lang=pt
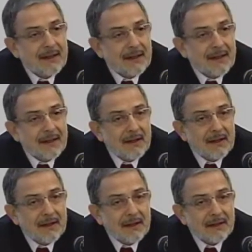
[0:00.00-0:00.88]
Eh,
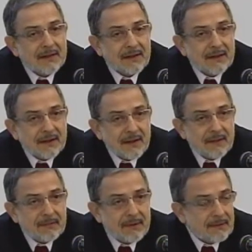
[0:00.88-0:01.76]
esta
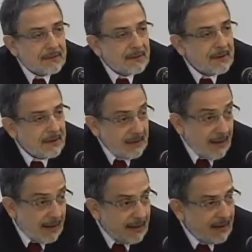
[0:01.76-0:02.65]
terceira via foi,
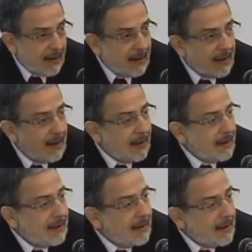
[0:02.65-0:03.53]
e ainda
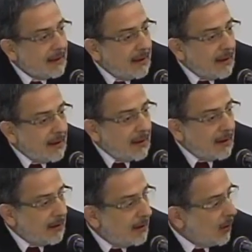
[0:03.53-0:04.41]
é,
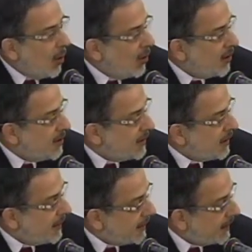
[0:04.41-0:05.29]
eh, longe
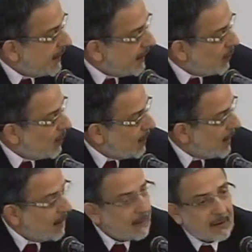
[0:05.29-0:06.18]
de ser
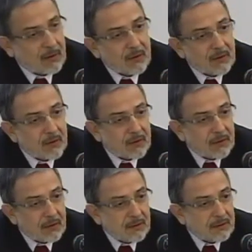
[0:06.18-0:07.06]
uma
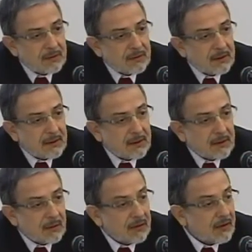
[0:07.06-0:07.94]
construção
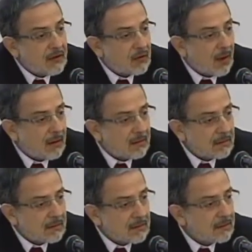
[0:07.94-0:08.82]
consensual.
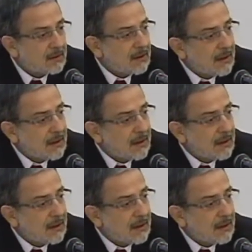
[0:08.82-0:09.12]
Né?